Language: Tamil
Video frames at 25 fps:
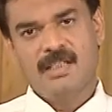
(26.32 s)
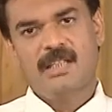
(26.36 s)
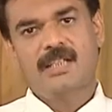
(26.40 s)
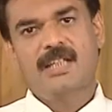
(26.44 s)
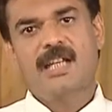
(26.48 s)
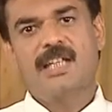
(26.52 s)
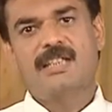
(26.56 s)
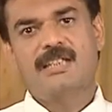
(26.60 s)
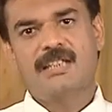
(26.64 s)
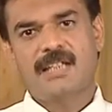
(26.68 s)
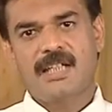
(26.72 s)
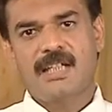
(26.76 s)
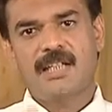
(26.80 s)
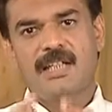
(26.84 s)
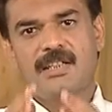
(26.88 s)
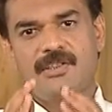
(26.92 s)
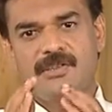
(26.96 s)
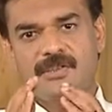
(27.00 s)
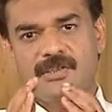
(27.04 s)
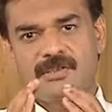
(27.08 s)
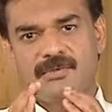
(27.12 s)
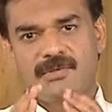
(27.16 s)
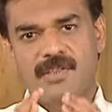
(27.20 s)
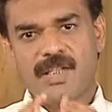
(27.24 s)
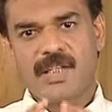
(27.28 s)
அதனால்
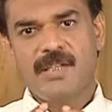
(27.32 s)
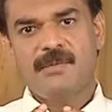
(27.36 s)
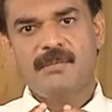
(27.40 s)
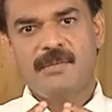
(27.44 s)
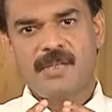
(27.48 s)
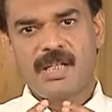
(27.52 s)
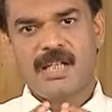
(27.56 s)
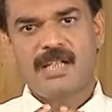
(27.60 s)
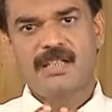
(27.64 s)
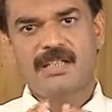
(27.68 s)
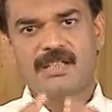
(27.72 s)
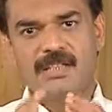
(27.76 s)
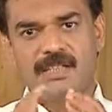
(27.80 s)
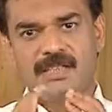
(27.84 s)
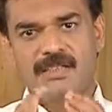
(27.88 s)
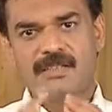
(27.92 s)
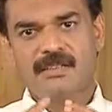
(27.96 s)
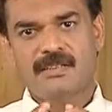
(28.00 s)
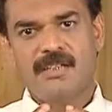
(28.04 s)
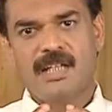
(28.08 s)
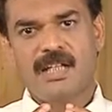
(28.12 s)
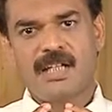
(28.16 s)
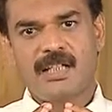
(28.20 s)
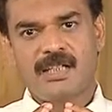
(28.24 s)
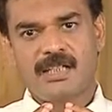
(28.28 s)
ஒரு குறைபாடு
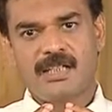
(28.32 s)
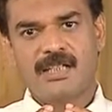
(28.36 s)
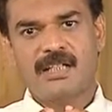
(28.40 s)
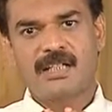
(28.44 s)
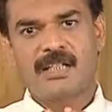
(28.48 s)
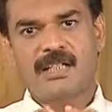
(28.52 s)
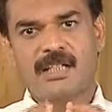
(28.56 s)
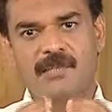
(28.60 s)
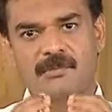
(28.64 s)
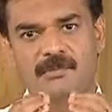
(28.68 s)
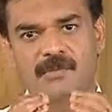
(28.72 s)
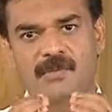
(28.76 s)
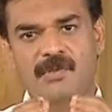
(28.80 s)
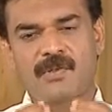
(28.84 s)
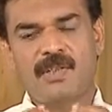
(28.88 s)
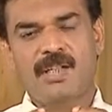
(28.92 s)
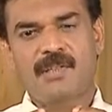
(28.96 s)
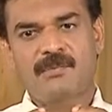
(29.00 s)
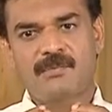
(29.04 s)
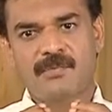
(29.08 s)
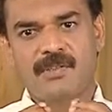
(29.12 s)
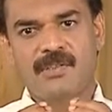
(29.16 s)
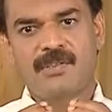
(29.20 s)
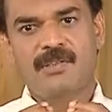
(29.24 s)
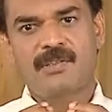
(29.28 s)
டிஸார்டர்னால் நம்ம
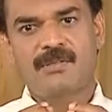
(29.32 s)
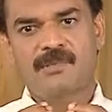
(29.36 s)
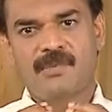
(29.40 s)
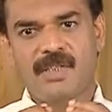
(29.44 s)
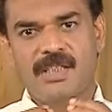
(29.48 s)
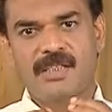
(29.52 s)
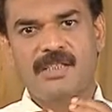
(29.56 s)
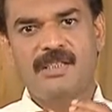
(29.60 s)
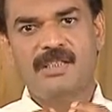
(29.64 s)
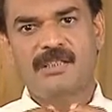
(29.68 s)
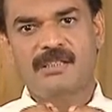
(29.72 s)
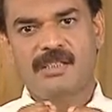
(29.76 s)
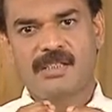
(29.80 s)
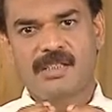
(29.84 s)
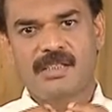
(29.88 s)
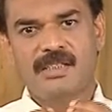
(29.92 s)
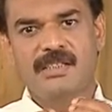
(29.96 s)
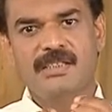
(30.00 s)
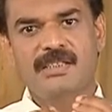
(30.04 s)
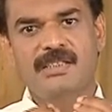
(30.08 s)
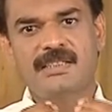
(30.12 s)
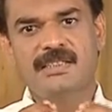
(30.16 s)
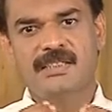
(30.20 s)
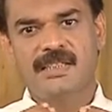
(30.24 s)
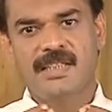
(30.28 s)
உடம்புல ஒரு பர்டிகுலர்
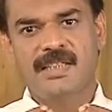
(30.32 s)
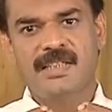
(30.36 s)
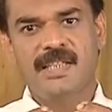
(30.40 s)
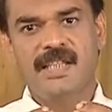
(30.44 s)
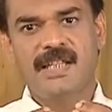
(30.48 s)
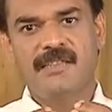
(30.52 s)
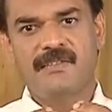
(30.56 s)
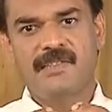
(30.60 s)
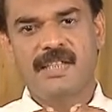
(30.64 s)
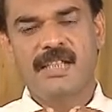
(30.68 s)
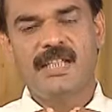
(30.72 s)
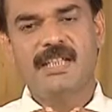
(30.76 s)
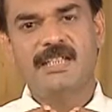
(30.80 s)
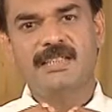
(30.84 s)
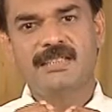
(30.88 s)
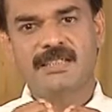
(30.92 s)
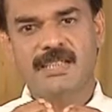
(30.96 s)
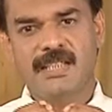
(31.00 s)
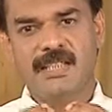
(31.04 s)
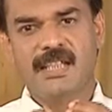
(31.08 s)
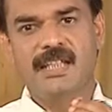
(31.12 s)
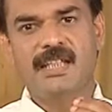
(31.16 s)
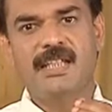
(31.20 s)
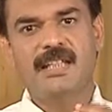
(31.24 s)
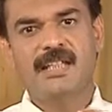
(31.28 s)
இது சரியாக வேலை
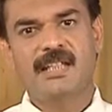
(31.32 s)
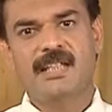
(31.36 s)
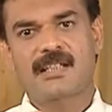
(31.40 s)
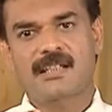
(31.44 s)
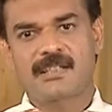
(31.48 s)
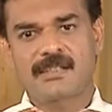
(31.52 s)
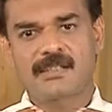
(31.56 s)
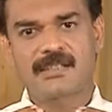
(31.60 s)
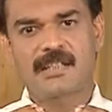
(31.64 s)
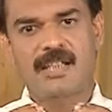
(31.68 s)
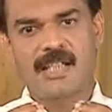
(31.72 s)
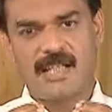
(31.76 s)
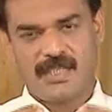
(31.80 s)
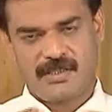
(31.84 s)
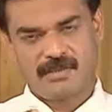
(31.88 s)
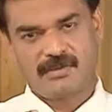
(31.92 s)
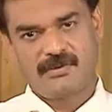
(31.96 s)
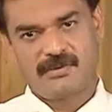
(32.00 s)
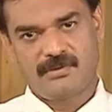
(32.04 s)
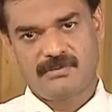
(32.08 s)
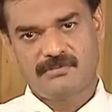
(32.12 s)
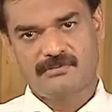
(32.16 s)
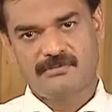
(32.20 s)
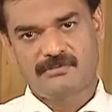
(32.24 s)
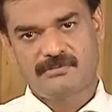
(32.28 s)
செய்யலைங்கிறது தான்
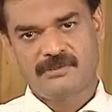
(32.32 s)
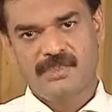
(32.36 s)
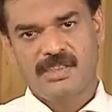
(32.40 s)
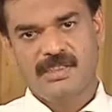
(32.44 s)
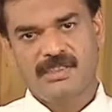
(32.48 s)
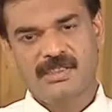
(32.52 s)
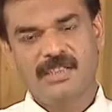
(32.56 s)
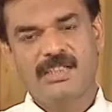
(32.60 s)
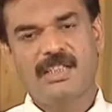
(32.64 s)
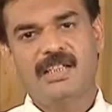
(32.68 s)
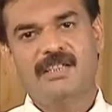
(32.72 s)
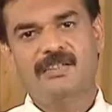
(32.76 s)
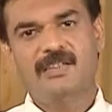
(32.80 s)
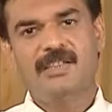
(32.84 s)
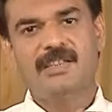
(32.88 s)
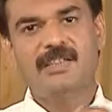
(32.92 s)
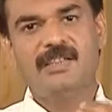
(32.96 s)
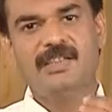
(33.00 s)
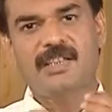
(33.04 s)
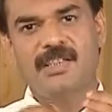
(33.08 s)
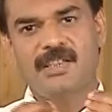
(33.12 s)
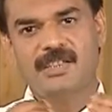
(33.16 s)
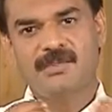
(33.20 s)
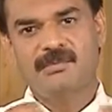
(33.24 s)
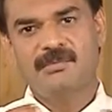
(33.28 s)
அர்த்தம் இதில்
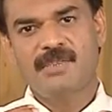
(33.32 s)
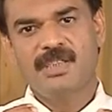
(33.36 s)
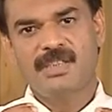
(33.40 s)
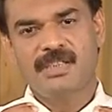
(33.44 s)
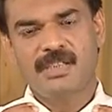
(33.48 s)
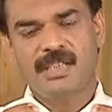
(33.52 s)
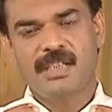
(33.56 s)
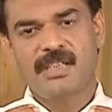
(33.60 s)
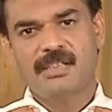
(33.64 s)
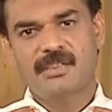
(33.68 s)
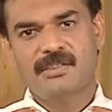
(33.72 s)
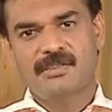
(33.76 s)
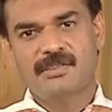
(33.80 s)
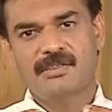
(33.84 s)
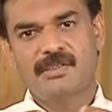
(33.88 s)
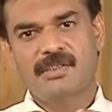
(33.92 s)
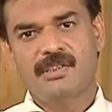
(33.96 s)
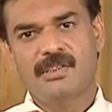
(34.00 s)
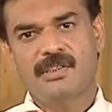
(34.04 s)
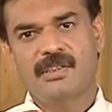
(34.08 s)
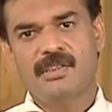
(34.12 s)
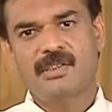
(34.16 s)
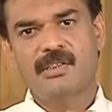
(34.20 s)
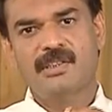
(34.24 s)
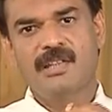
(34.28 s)
வந்து கிருமி
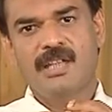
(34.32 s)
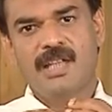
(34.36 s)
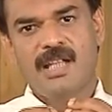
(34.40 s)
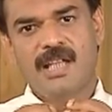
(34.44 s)
தாக்குதலோ